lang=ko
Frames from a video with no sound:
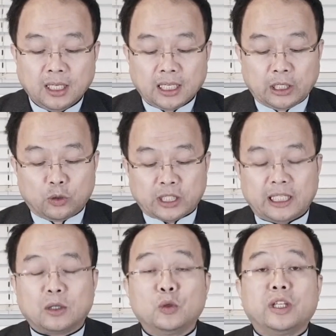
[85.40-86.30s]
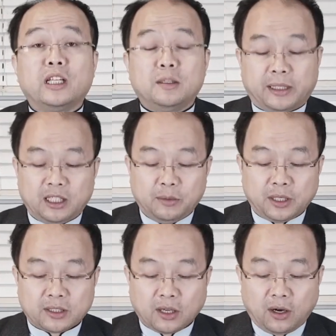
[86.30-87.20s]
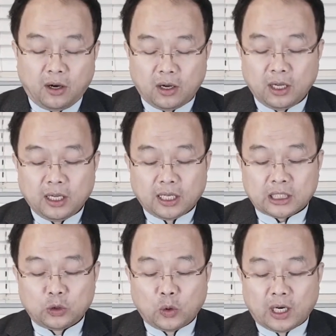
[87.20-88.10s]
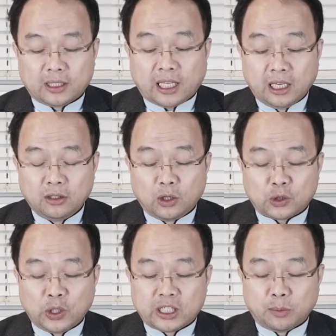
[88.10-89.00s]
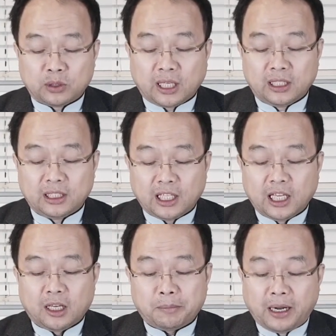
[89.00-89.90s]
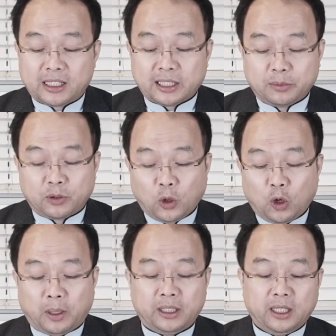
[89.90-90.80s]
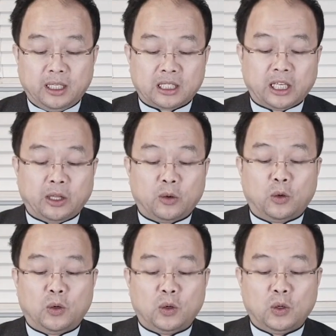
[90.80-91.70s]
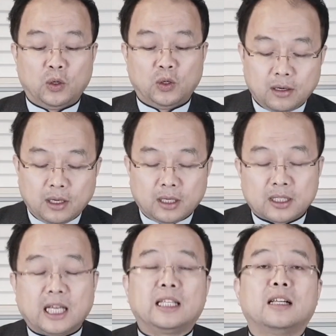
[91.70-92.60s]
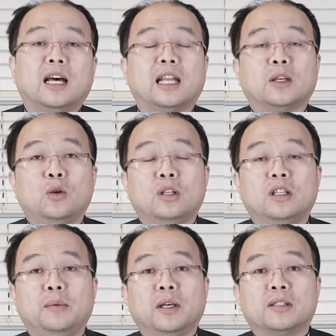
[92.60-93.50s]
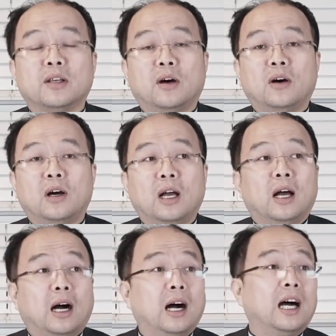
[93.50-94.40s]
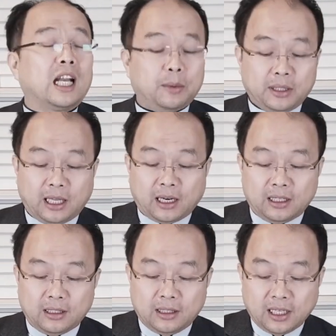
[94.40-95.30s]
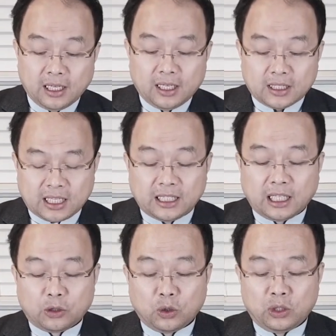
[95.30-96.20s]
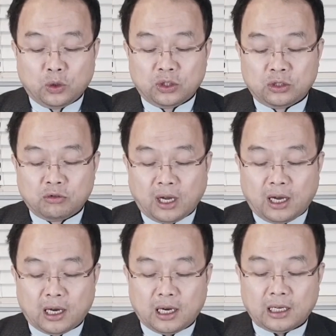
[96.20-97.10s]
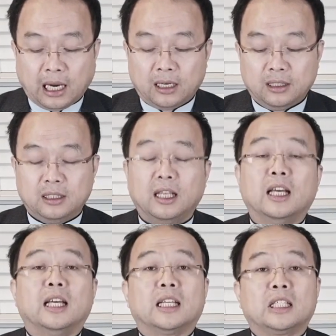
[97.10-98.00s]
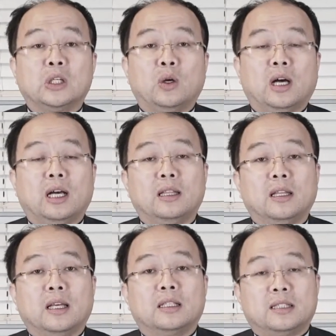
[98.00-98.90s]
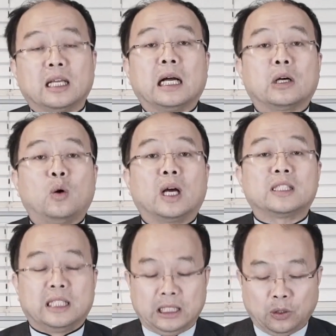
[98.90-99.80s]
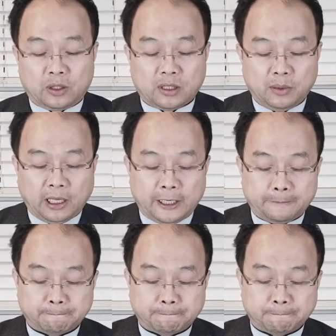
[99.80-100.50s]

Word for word: 그리고 찬양 콘티를 만들면서 그동안 게을러서 읽지 못하는 말씀도 더 많이 읽게 되고 차장을 하나님께 올려드리면서 아, 하나님의 나라는 차장으로 이루어지는구나 라는 그러한 생각과 확신이 들었습니다.